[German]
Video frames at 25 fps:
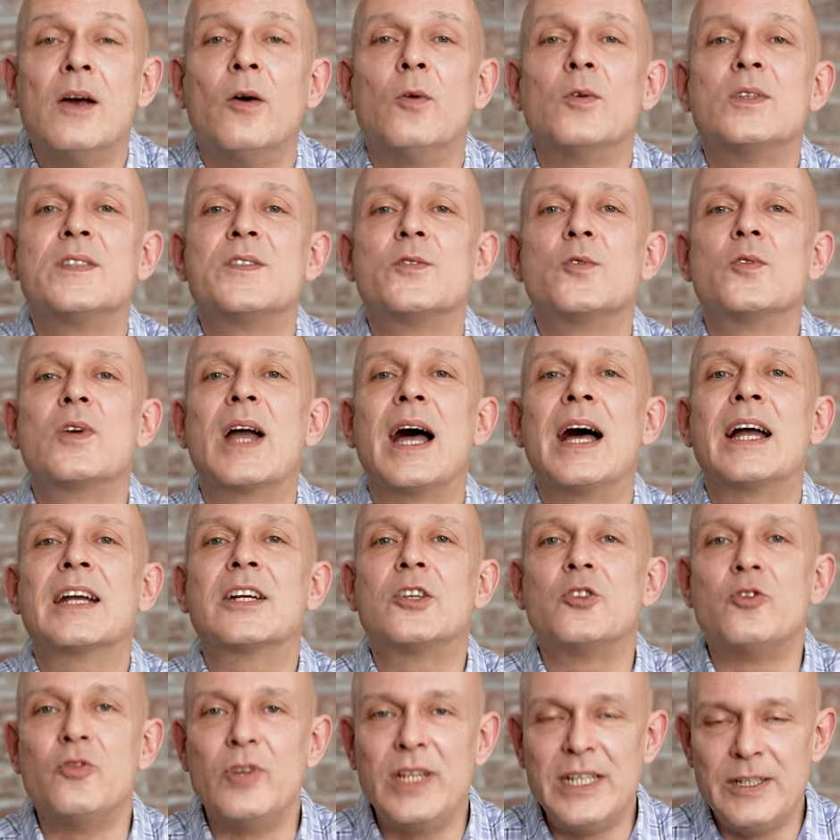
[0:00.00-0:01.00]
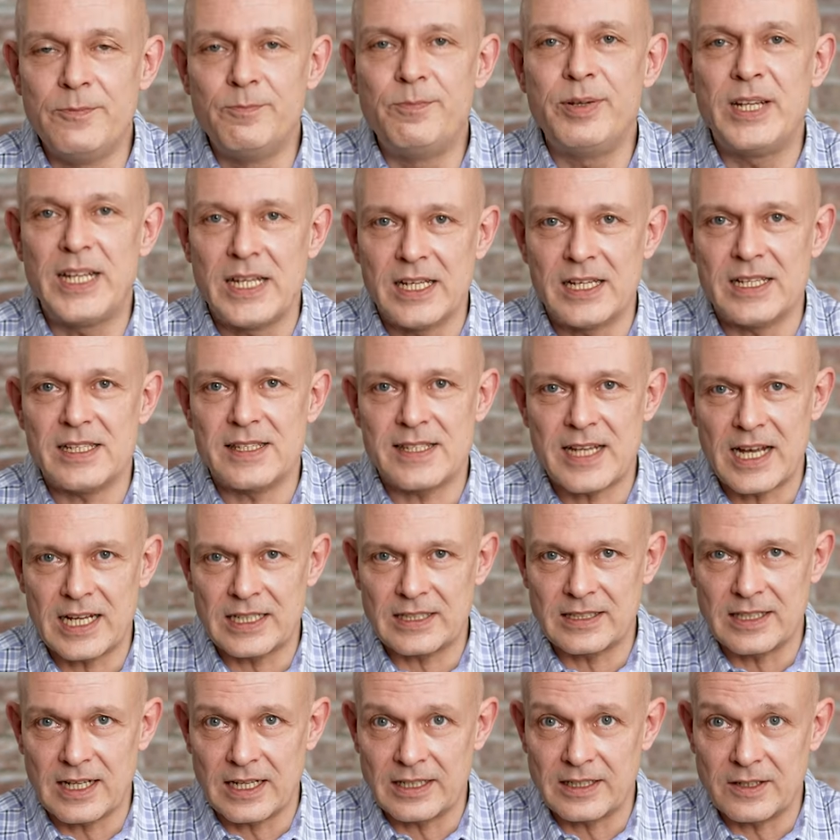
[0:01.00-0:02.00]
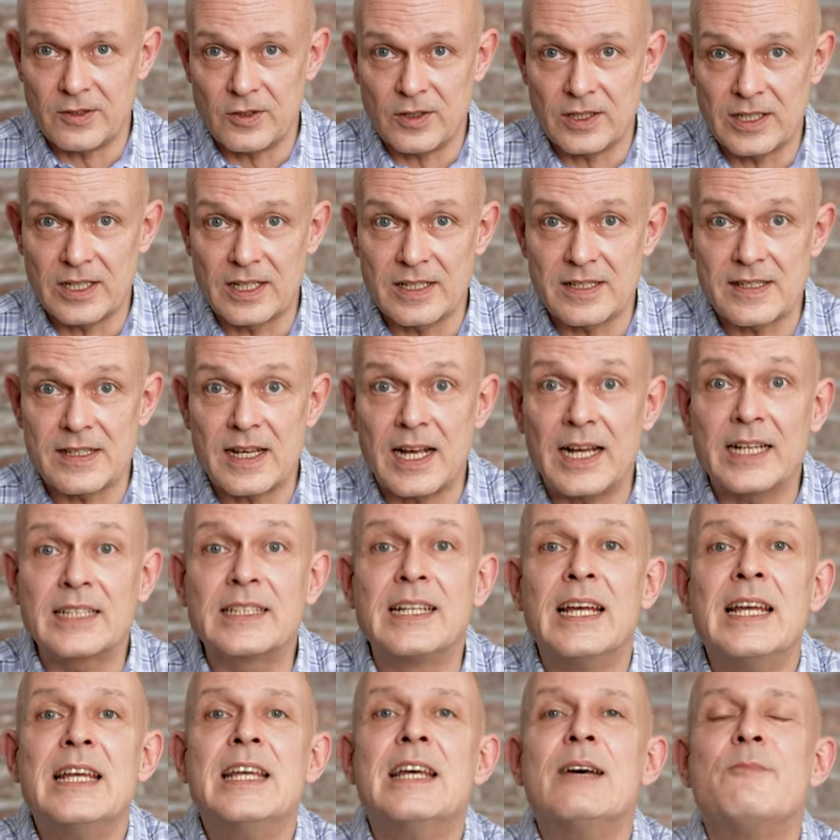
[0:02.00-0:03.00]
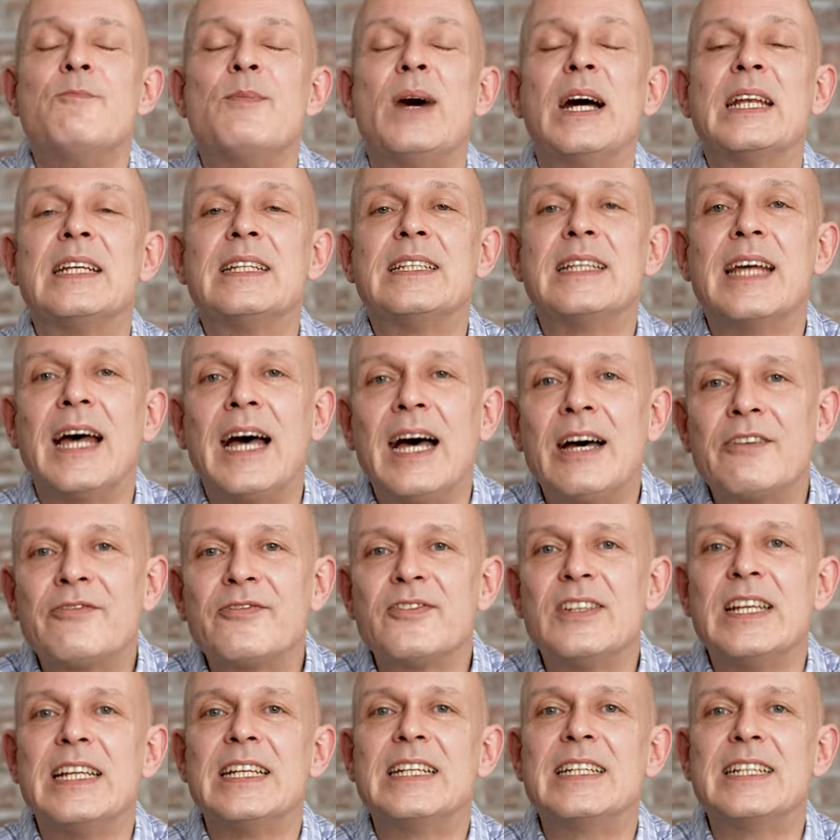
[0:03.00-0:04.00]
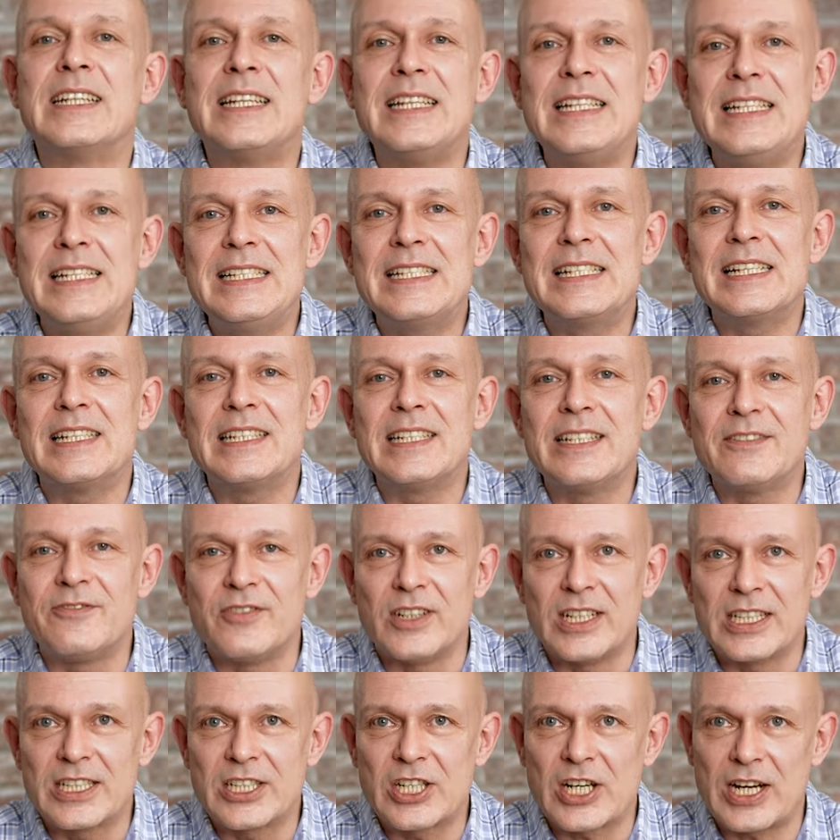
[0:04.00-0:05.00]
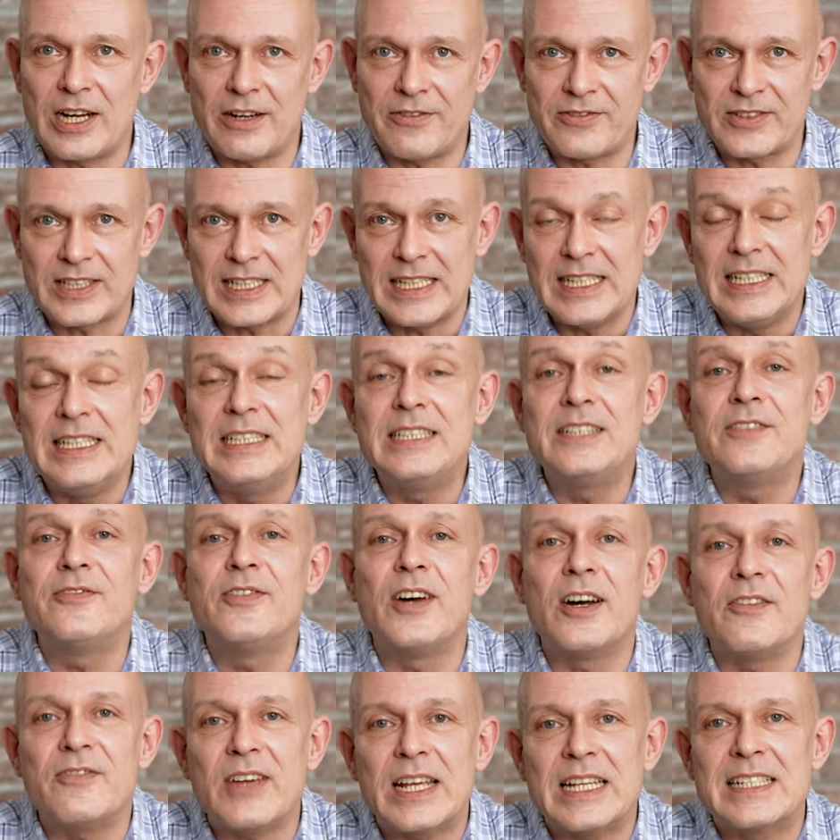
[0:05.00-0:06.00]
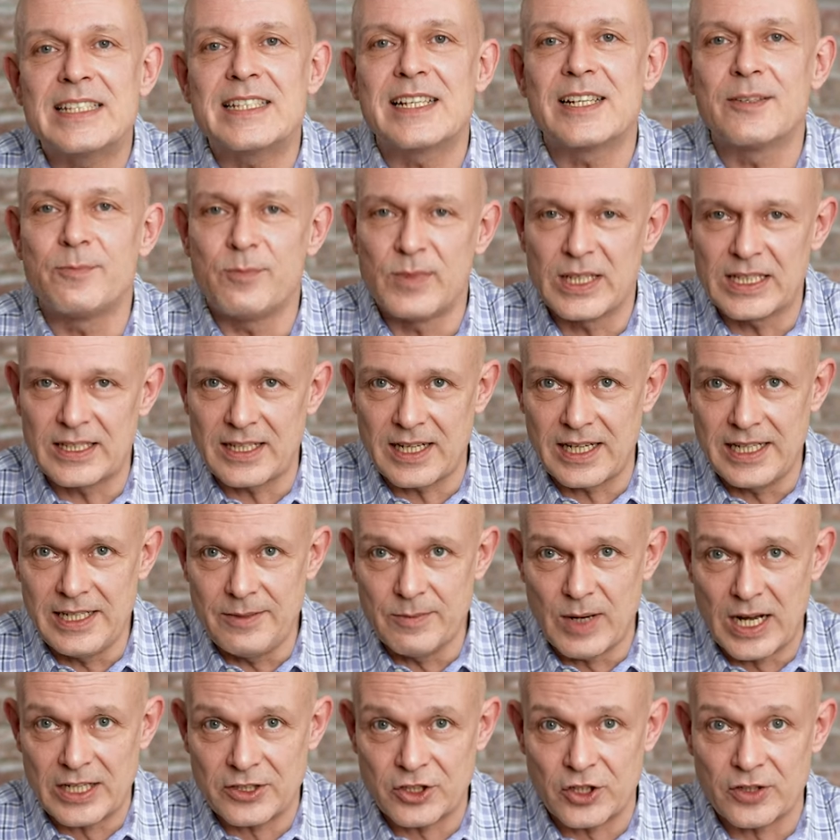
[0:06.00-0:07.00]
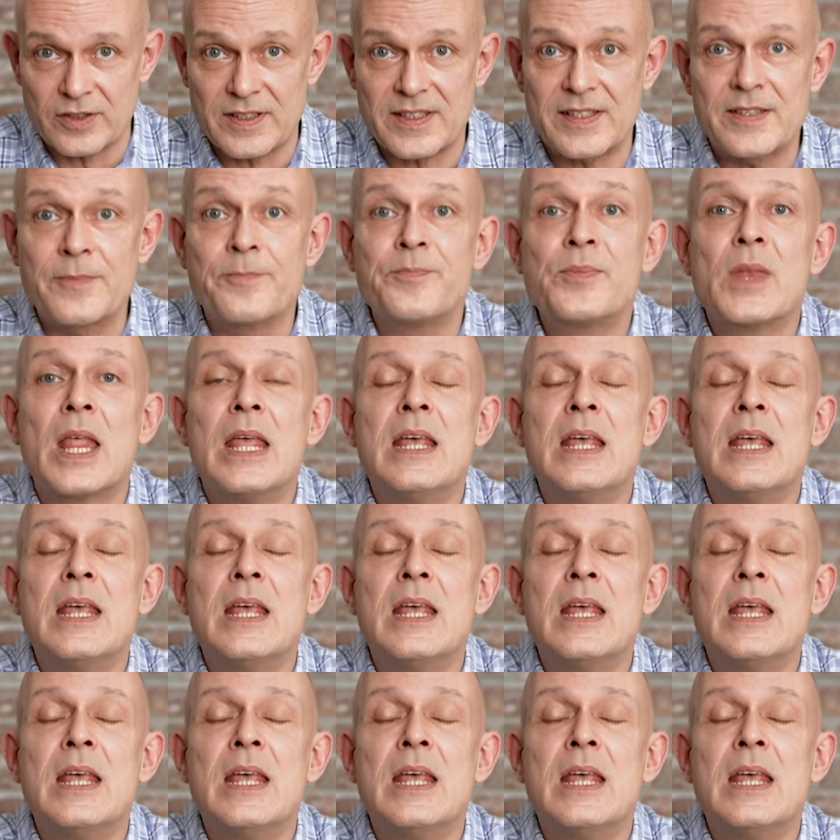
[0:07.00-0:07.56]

Und sogar Greenpeace hat dann auch gesagt, man darf eine kriselnde Wirtschaft nicht verwechseln mit Klimaschutz.